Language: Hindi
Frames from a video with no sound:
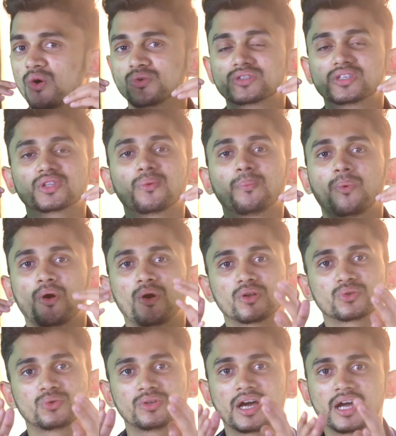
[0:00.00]
उससे तो
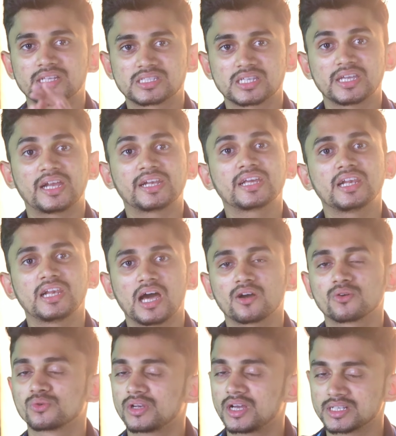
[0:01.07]
बहुत गुना अच्छा यानी कि
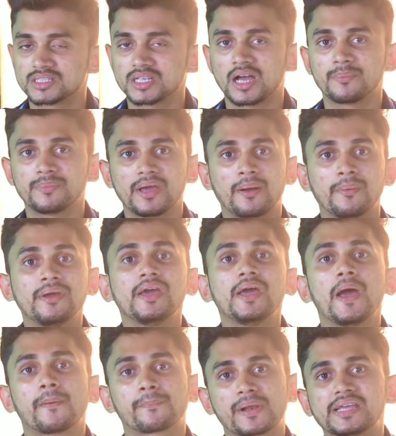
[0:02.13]
लाख गुना अच्छा यहाँ पे हमें
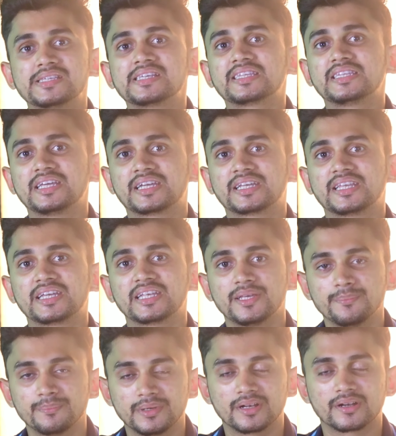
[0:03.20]
प्राइजिंग देखने के
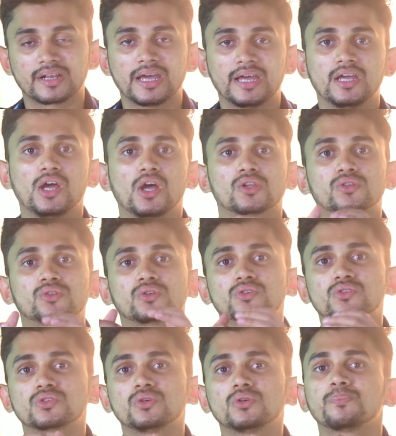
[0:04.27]
लिए मिल रहा है तो
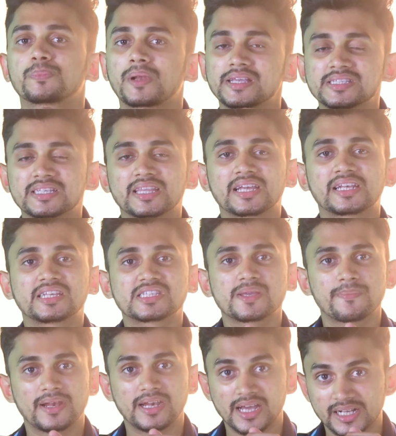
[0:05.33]
दोस्तों प्राइसिंग देखने से
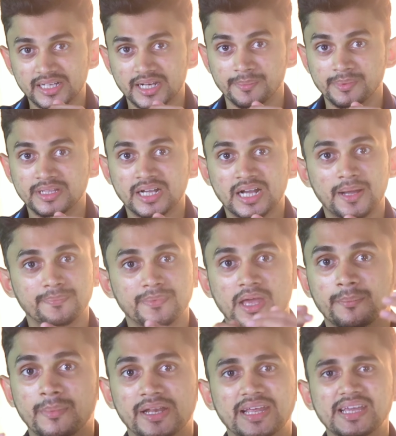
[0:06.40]
पहले अगर अभी तक आपने
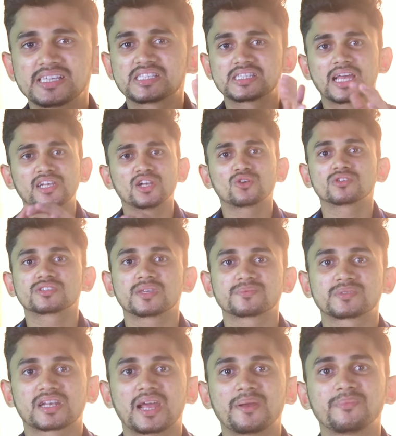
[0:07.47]
हमारे इस चैनल को
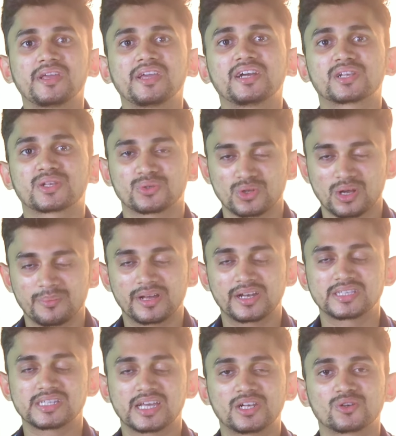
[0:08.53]
सब्सक्राइब नहीं कर रहे हो तो
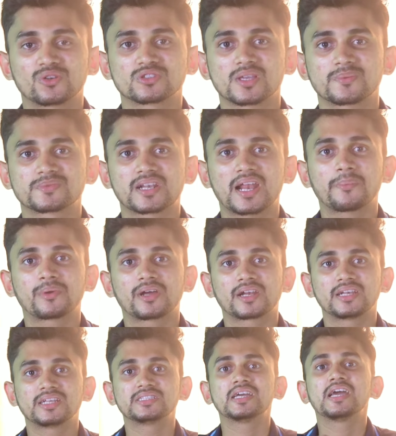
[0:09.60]
हमारे चैनल को सब्सक्राइब
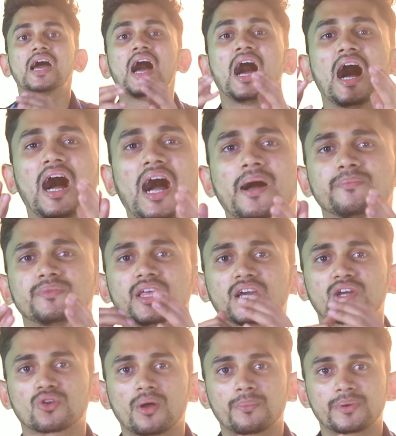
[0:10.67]
कर लीजिए आप
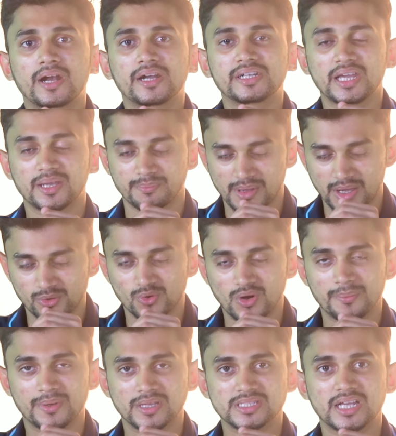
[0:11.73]
देख रहे हो अब्रार टेक मैं हूँ
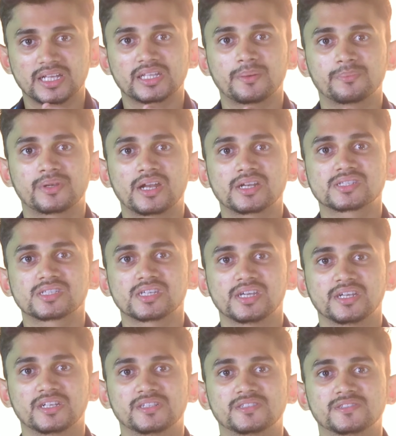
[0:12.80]
आपके साथ अब्रार
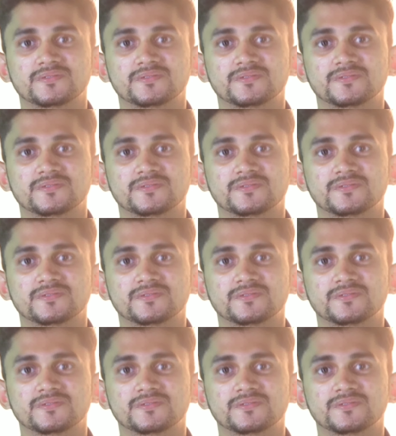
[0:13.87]
शेख